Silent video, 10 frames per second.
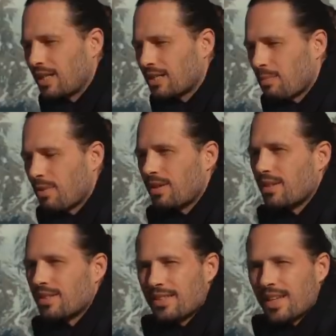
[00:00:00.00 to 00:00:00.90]
Et ça peut être
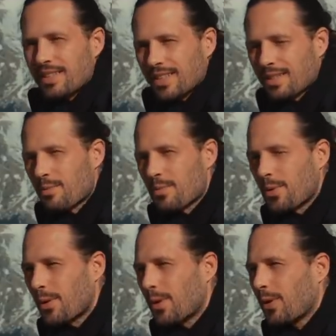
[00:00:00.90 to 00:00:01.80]
nécessaire à certains
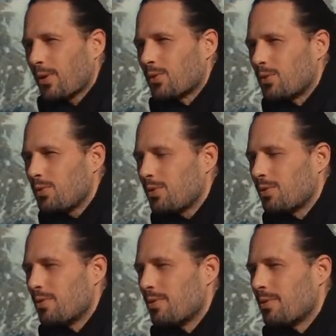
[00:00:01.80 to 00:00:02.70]
moments juste
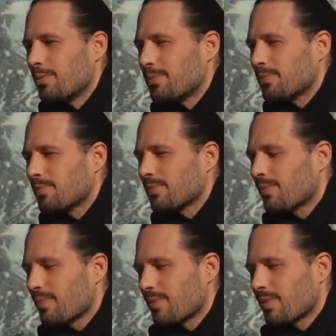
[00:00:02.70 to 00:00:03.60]
de
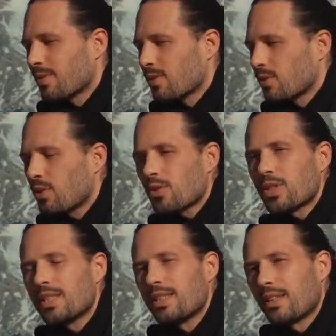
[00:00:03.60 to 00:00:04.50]

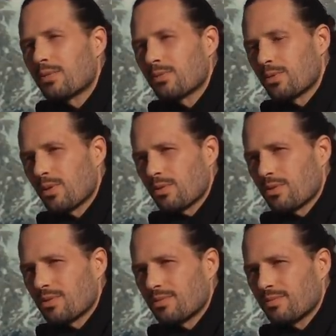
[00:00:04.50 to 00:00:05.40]
changer d'état de
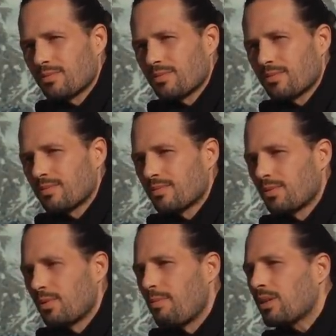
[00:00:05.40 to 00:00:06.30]
conscience,
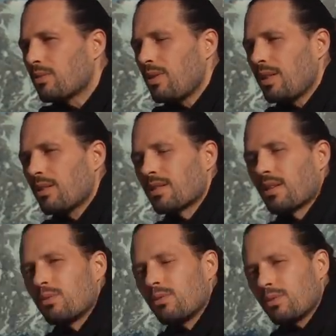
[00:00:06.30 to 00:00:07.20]
de basculer dans
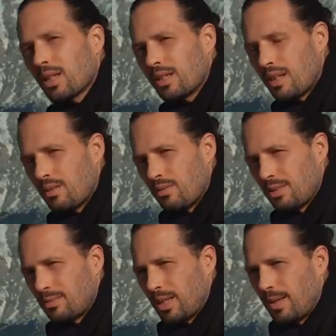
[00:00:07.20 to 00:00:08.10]
un autre état de
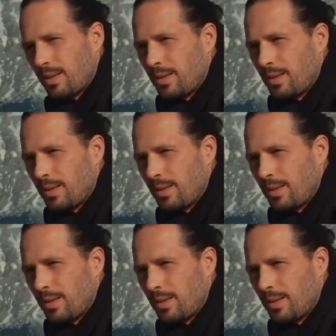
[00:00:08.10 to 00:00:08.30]
l'esprit